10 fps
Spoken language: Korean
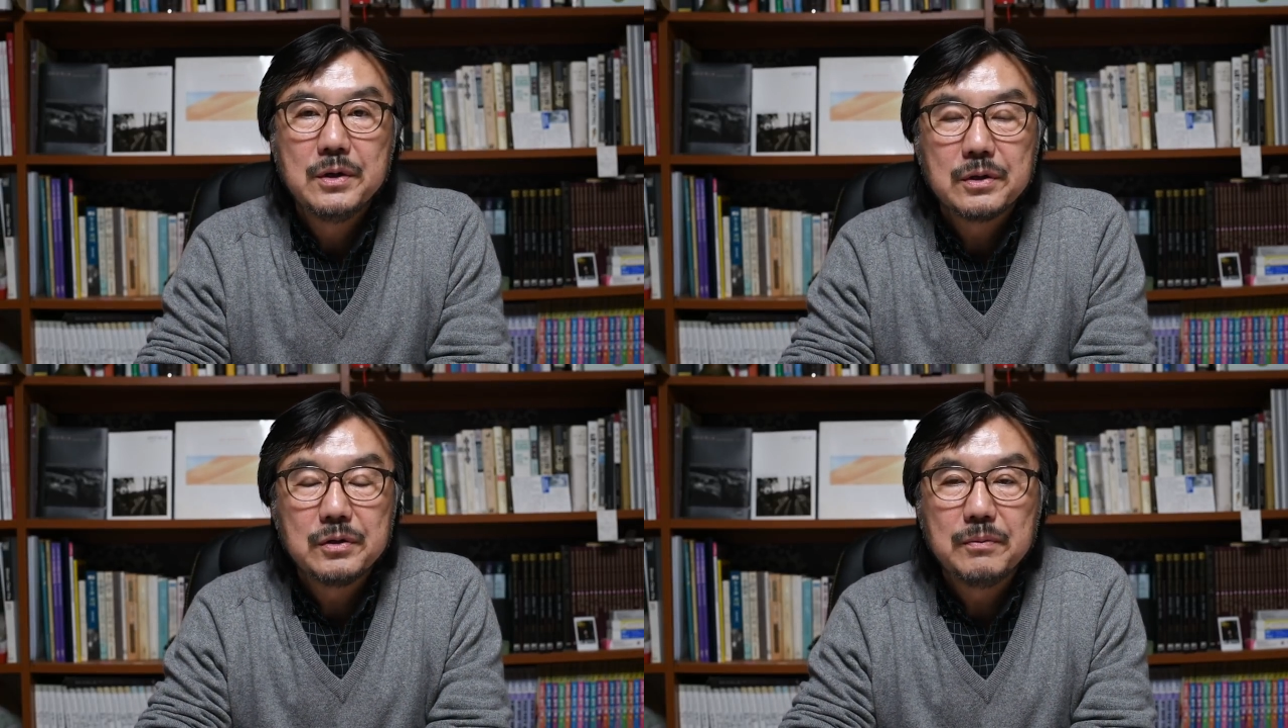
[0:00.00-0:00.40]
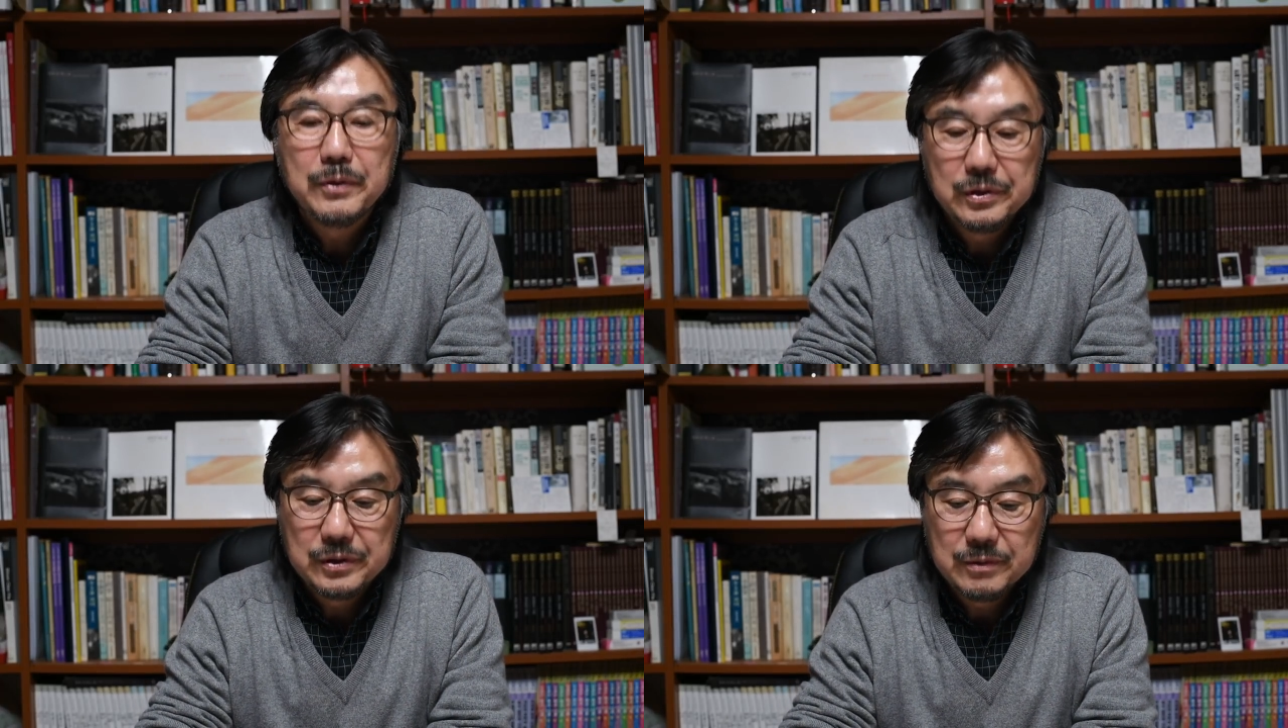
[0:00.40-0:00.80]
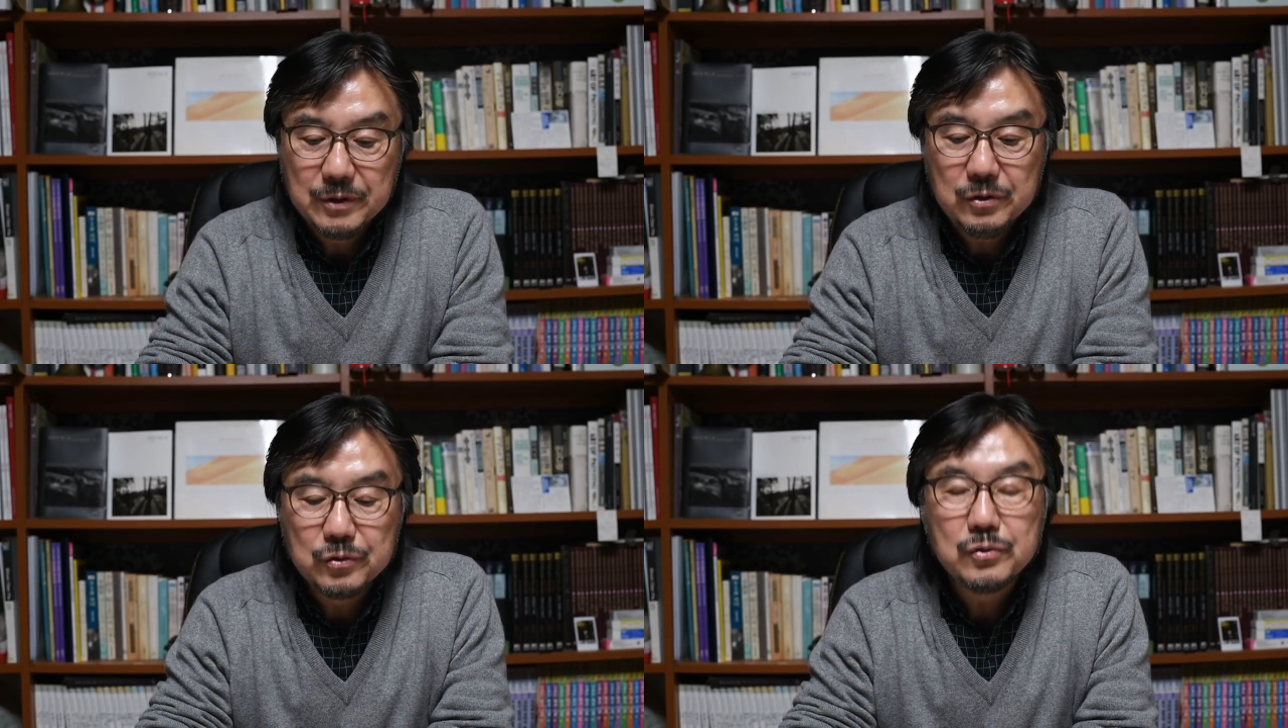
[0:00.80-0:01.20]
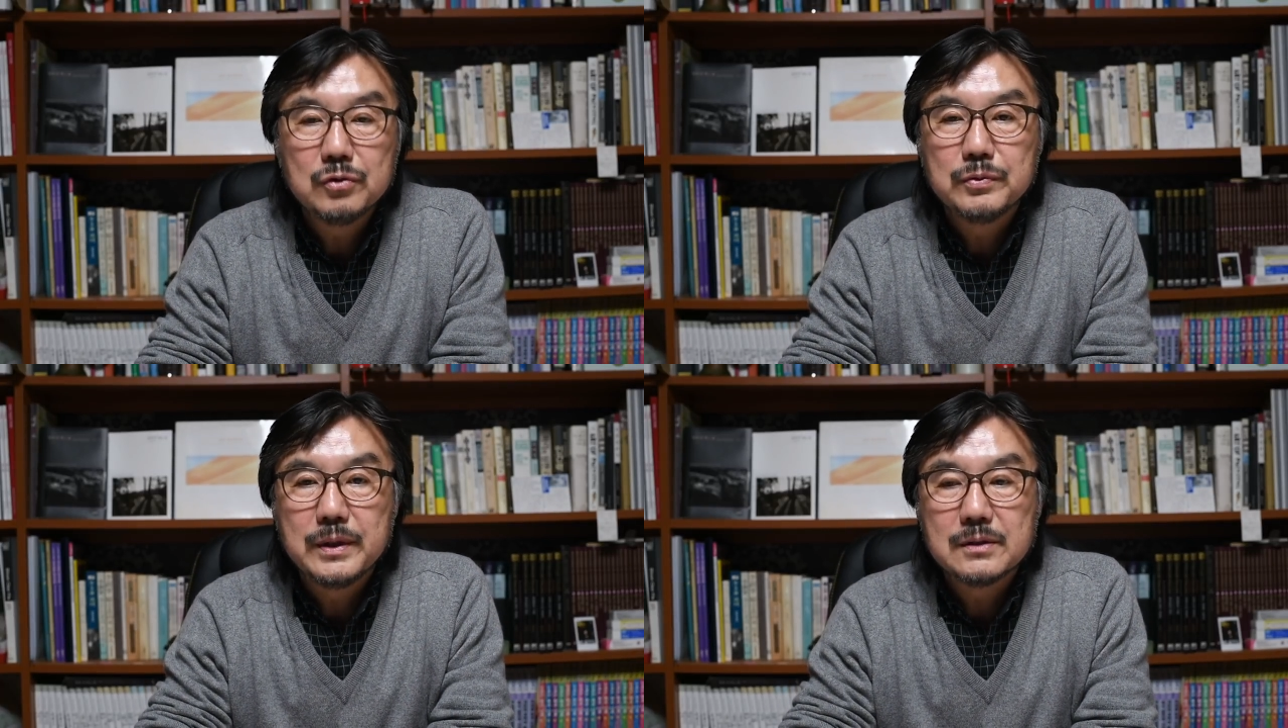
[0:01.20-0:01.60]
그걸 보여드리면
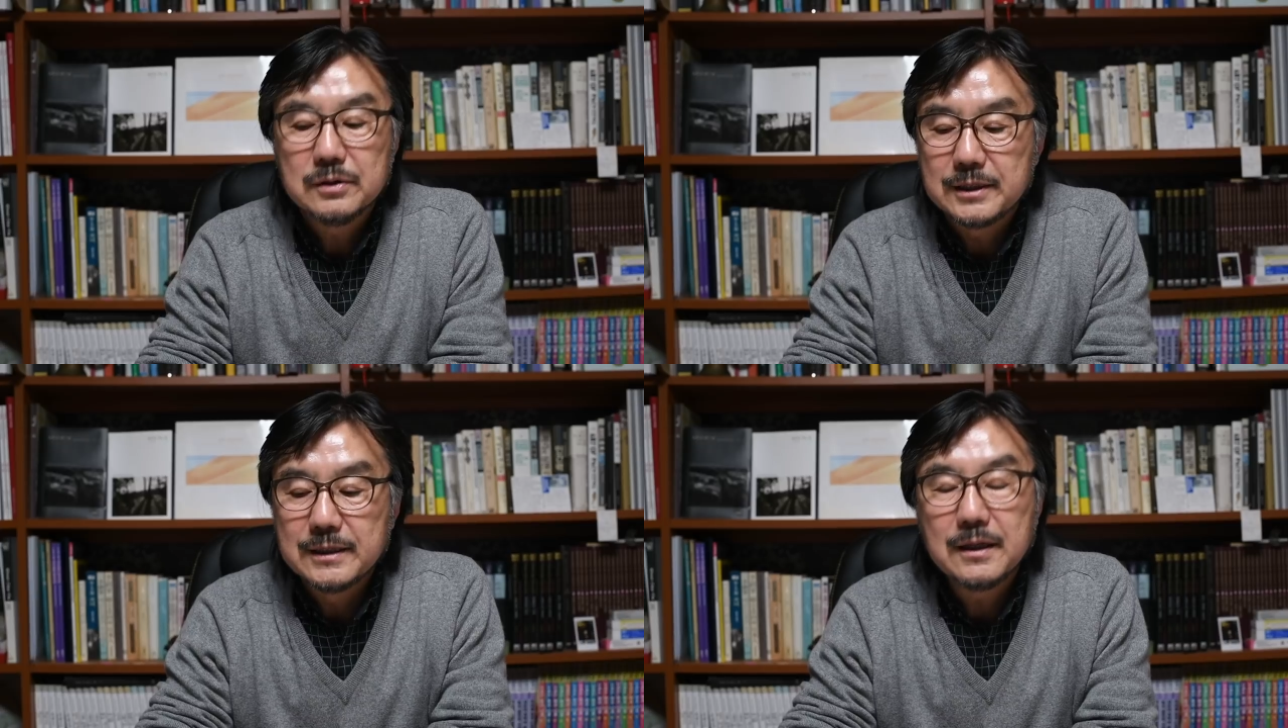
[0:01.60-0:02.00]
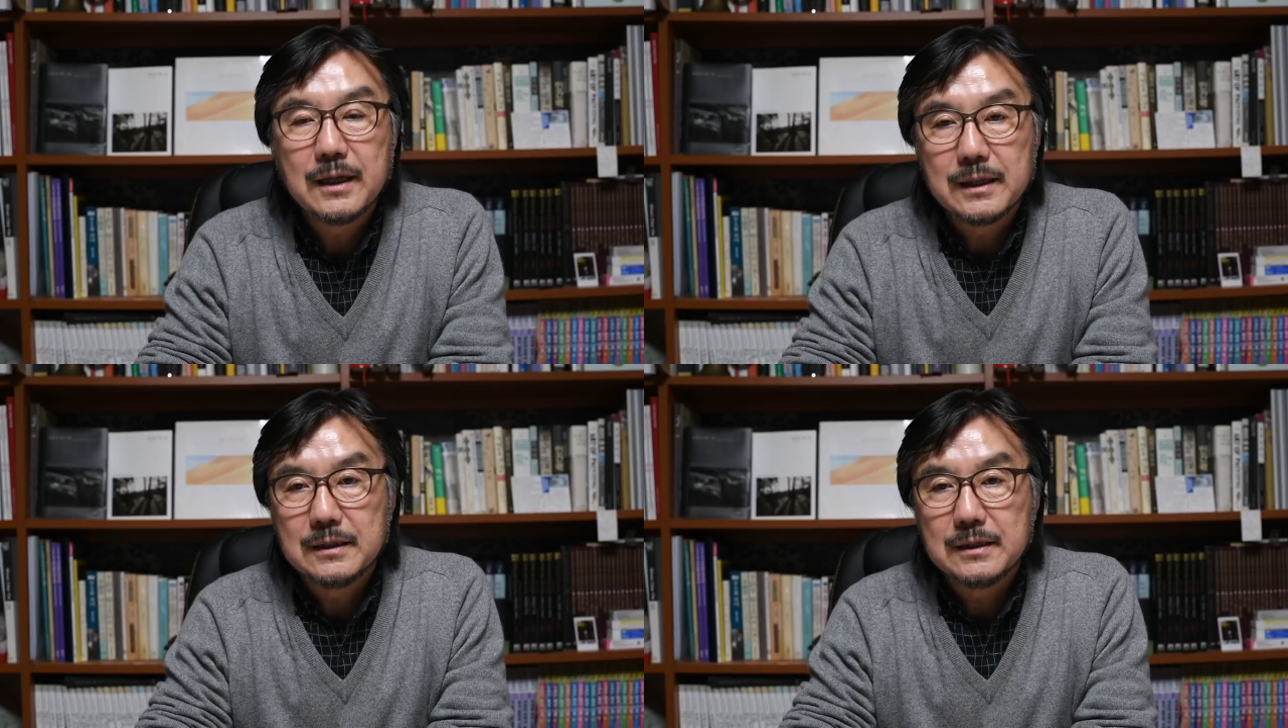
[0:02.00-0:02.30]
유튜브에서 제재를 하기